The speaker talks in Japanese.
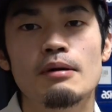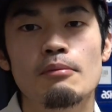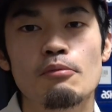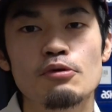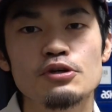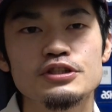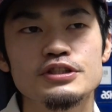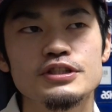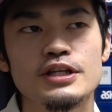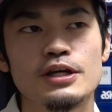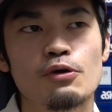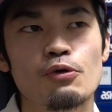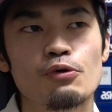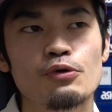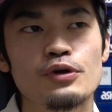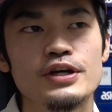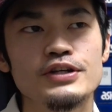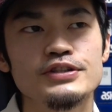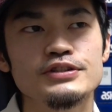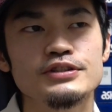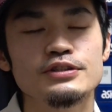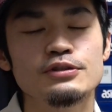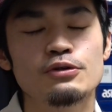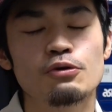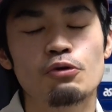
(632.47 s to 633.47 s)
あ、もしね、今
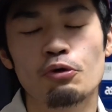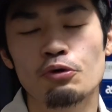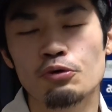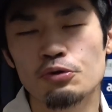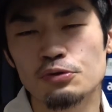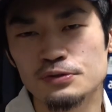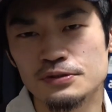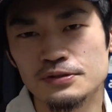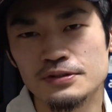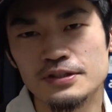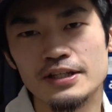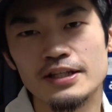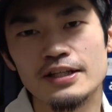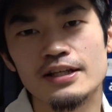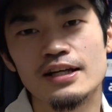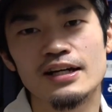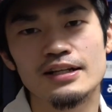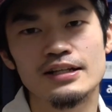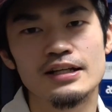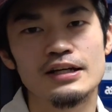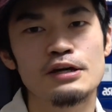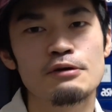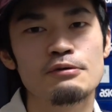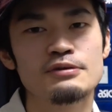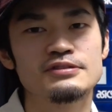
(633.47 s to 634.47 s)
月、このスニーカー
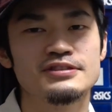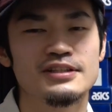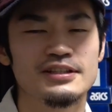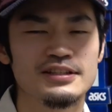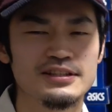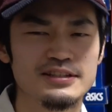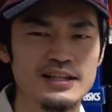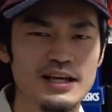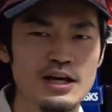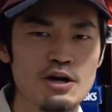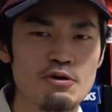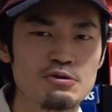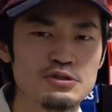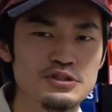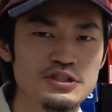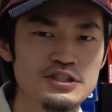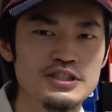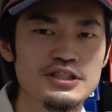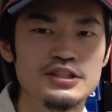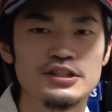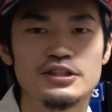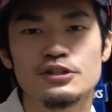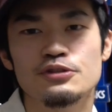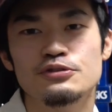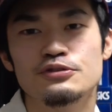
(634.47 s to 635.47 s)
だけは絶対欲
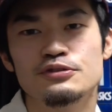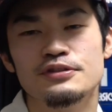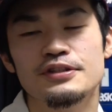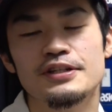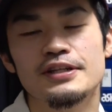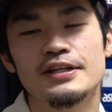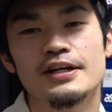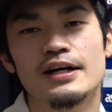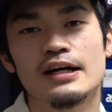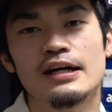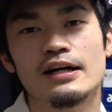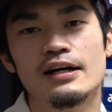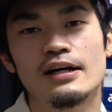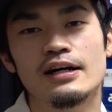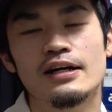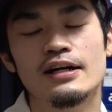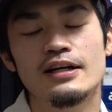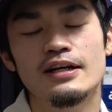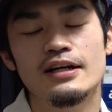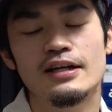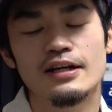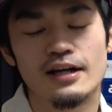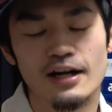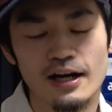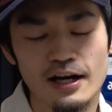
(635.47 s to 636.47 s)
しいっていう
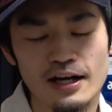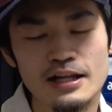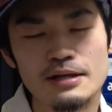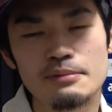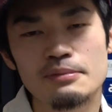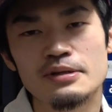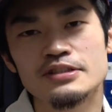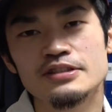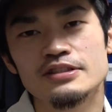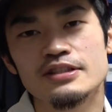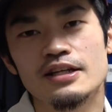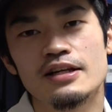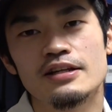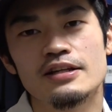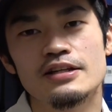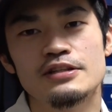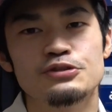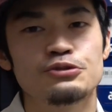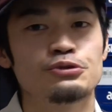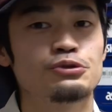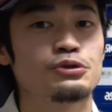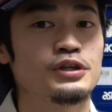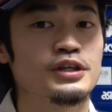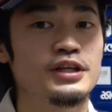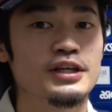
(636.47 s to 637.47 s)
スニーカー、ありましたらね、
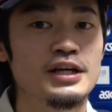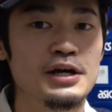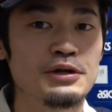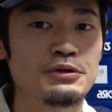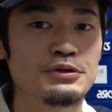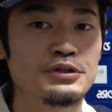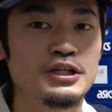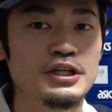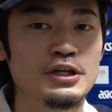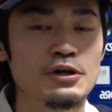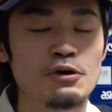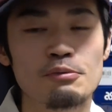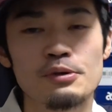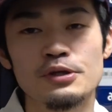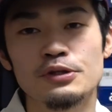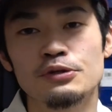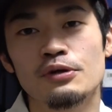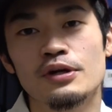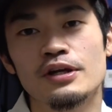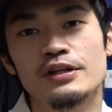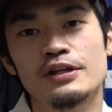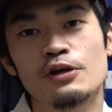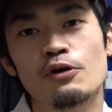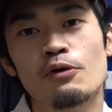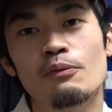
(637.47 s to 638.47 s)
ちょっと気軽にコメント
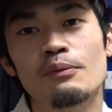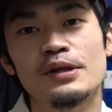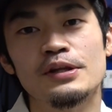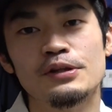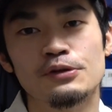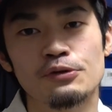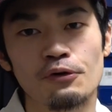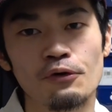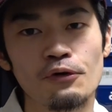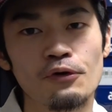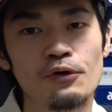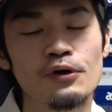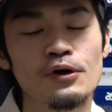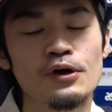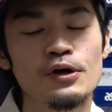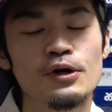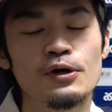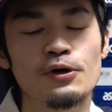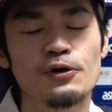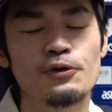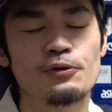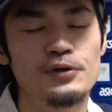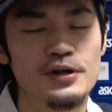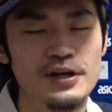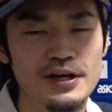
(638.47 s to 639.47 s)
欄でコメントを
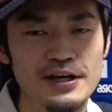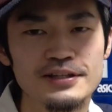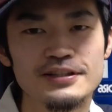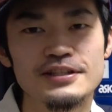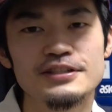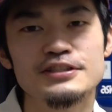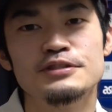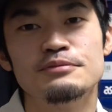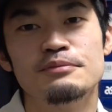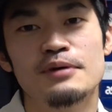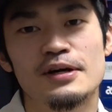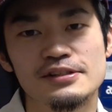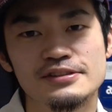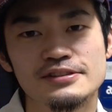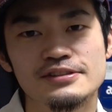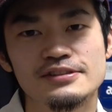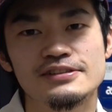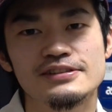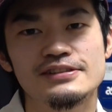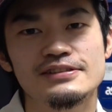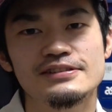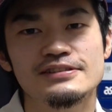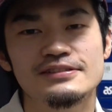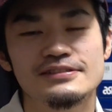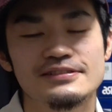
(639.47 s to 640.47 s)
お願いいたしま
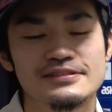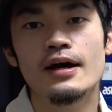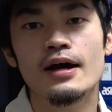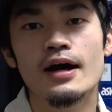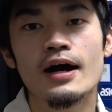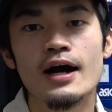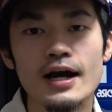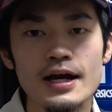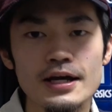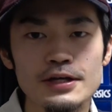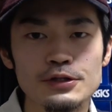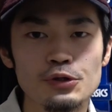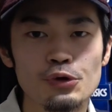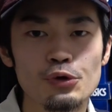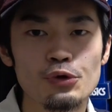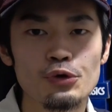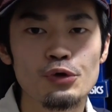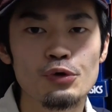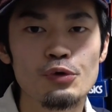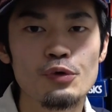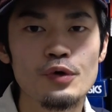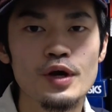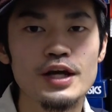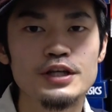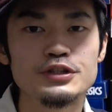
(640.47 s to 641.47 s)
す。はい、ということ
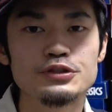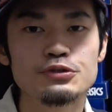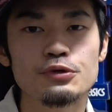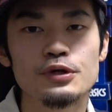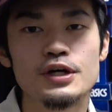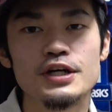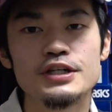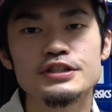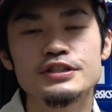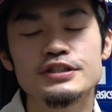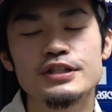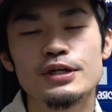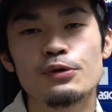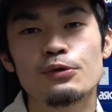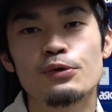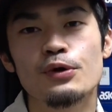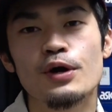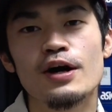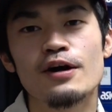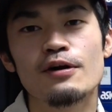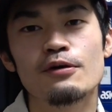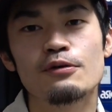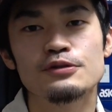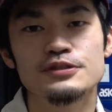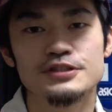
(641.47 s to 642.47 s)
で今回紹介したの
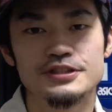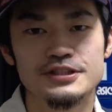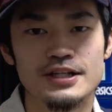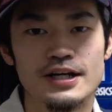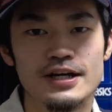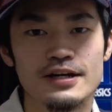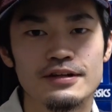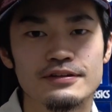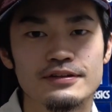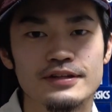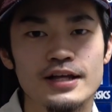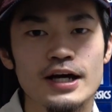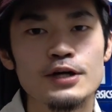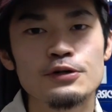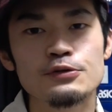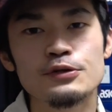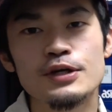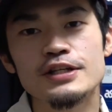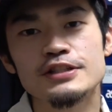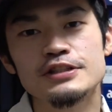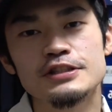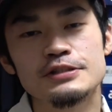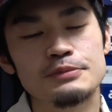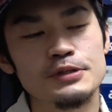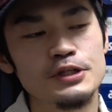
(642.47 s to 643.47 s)
がこちら、ダンク
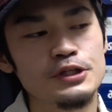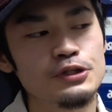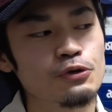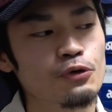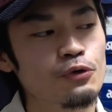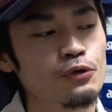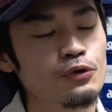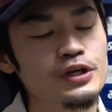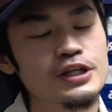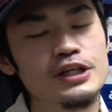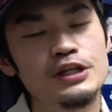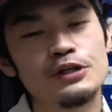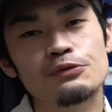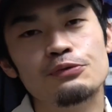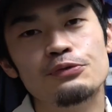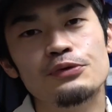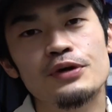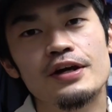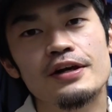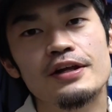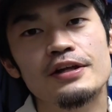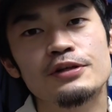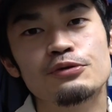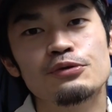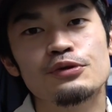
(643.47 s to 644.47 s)
SB の
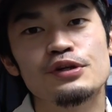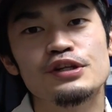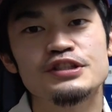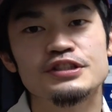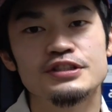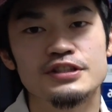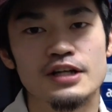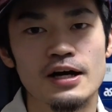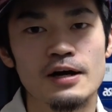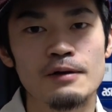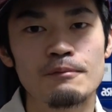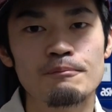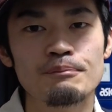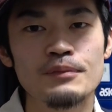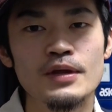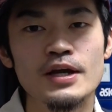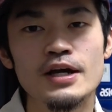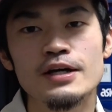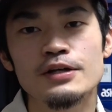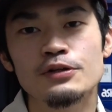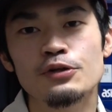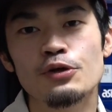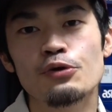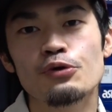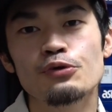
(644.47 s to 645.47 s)
インフラレッドでした。
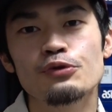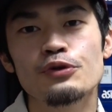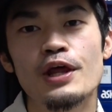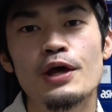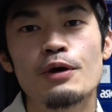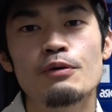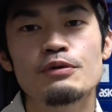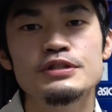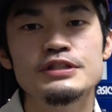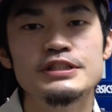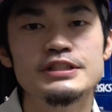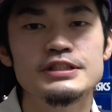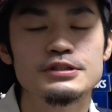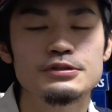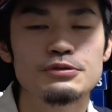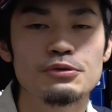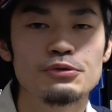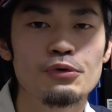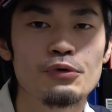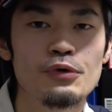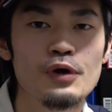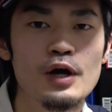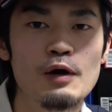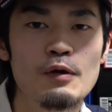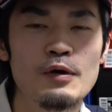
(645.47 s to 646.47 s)
ということで本日の
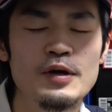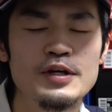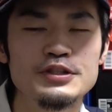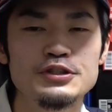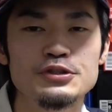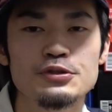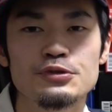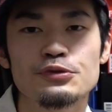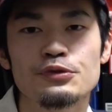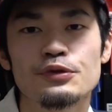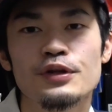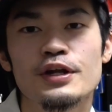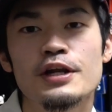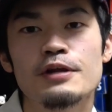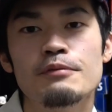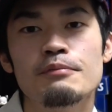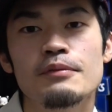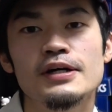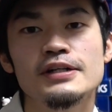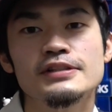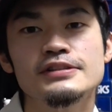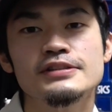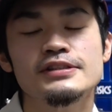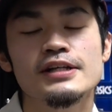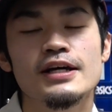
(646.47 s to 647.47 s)
動画は以上となり
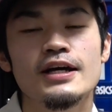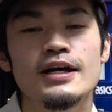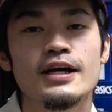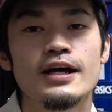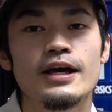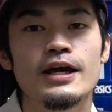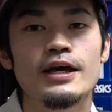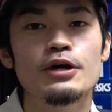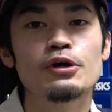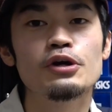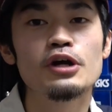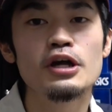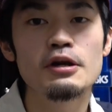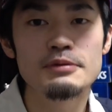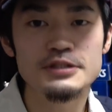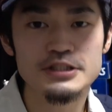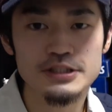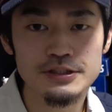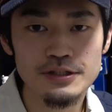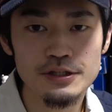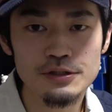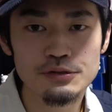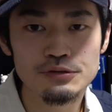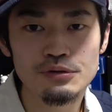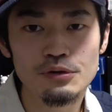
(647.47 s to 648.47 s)
ます。えー、よければ
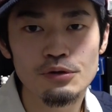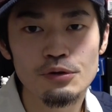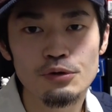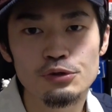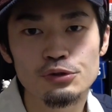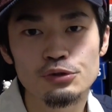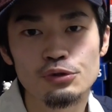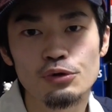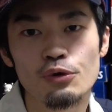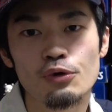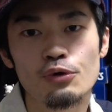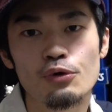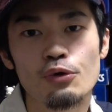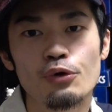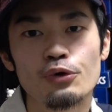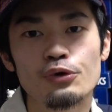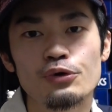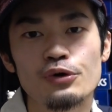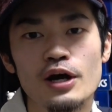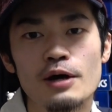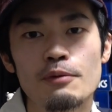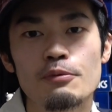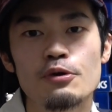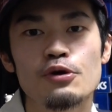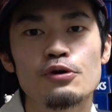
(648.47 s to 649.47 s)
チャンネル登録と高
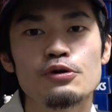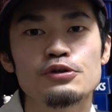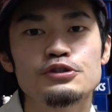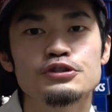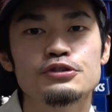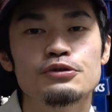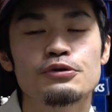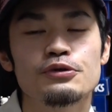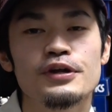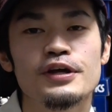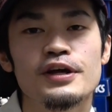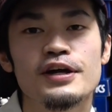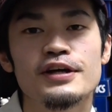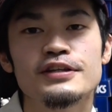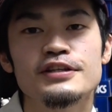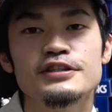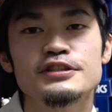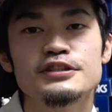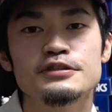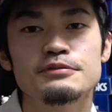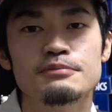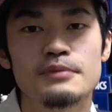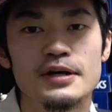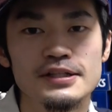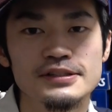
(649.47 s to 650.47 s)
評価もよろしくお願いいた
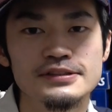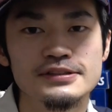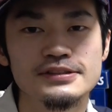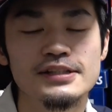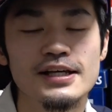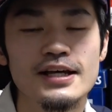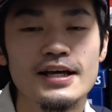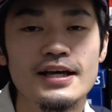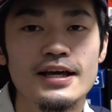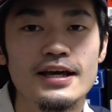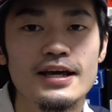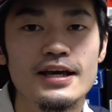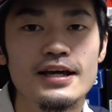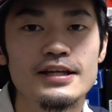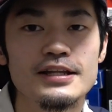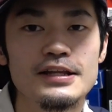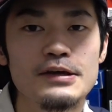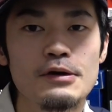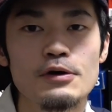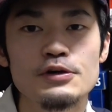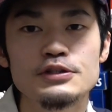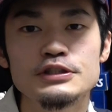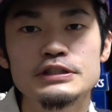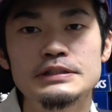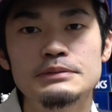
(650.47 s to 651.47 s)
します。えー、で
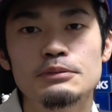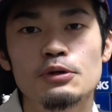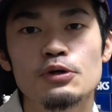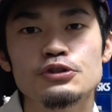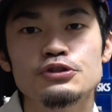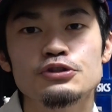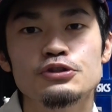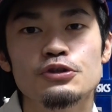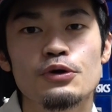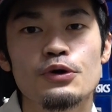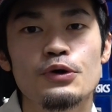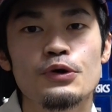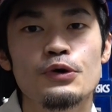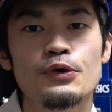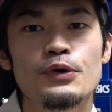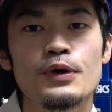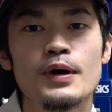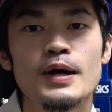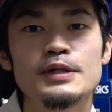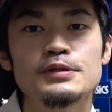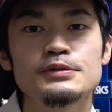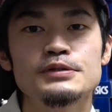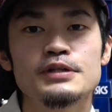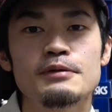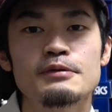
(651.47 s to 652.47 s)
は本日もご視聴
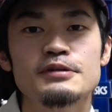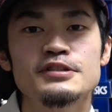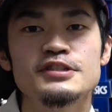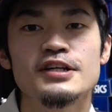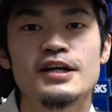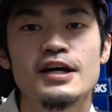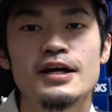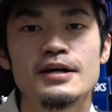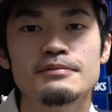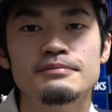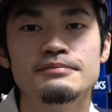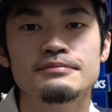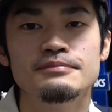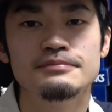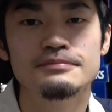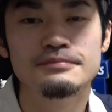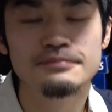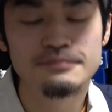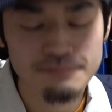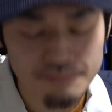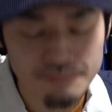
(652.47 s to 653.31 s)
ありがとうございました。